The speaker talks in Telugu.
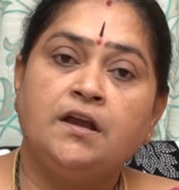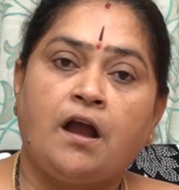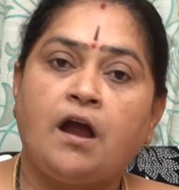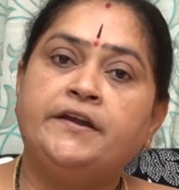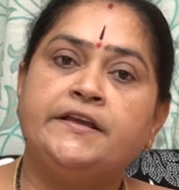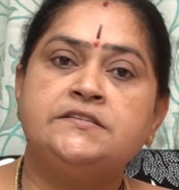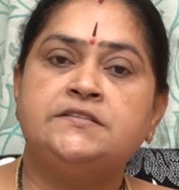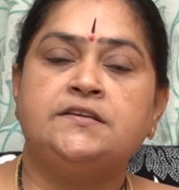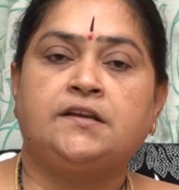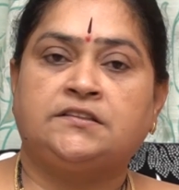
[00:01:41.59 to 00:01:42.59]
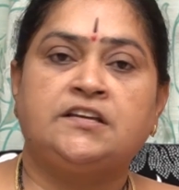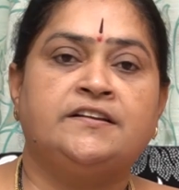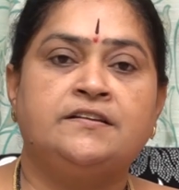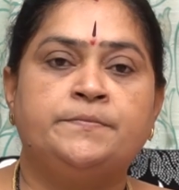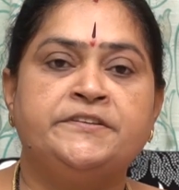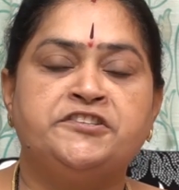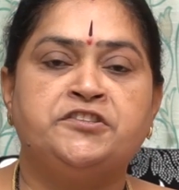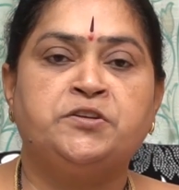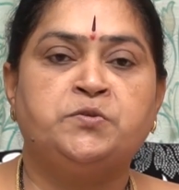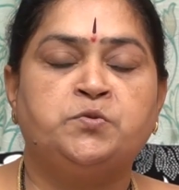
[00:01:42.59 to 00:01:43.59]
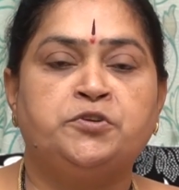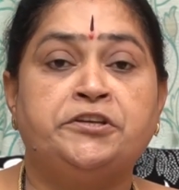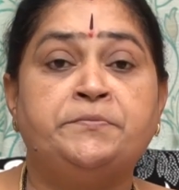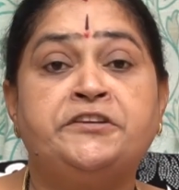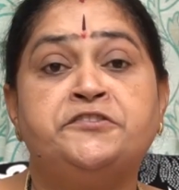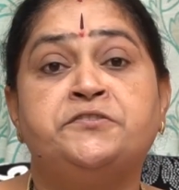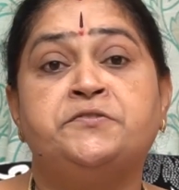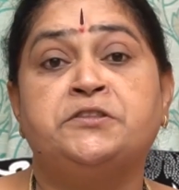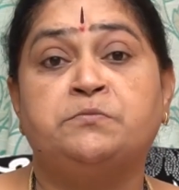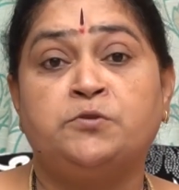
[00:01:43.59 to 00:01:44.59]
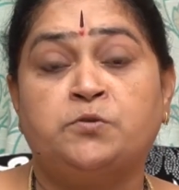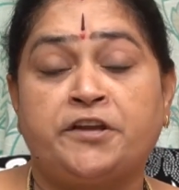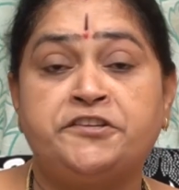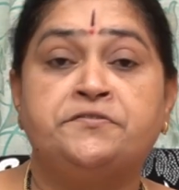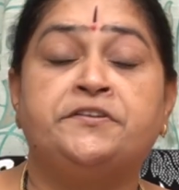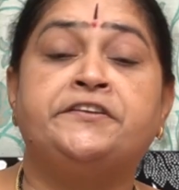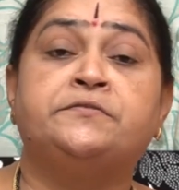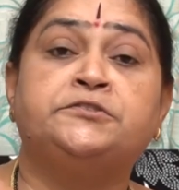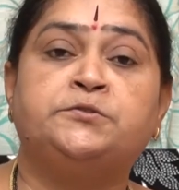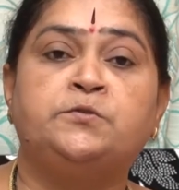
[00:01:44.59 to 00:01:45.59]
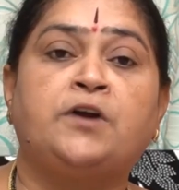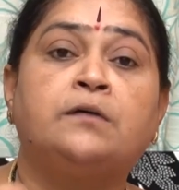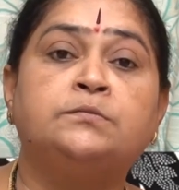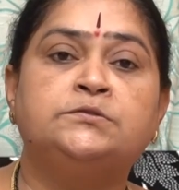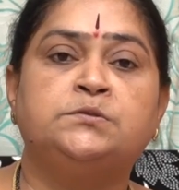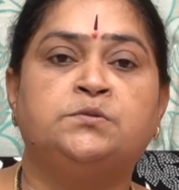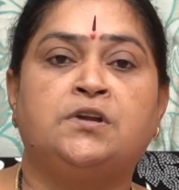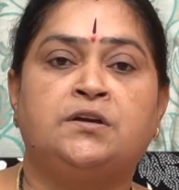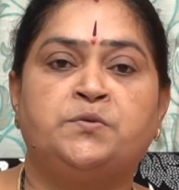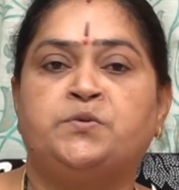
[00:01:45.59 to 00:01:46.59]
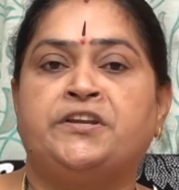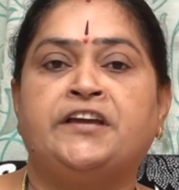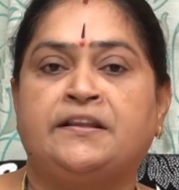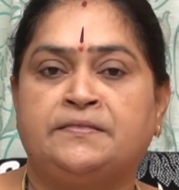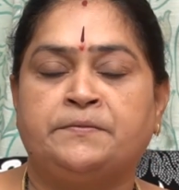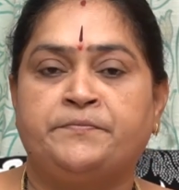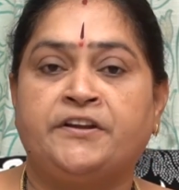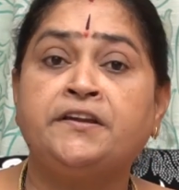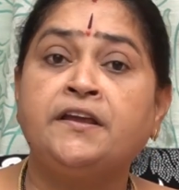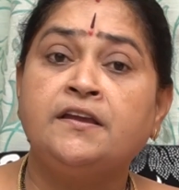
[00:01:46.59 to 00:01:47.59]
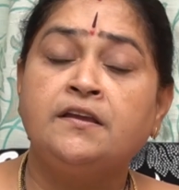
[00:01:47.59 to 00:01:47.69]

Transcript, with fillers: కాటేసి రక్తం కనిపించింది అనుకోండి మీరు జీవితంలో ఐశ్వర్యవంతులు కాబోతున్నారు అని అర్థం అంటే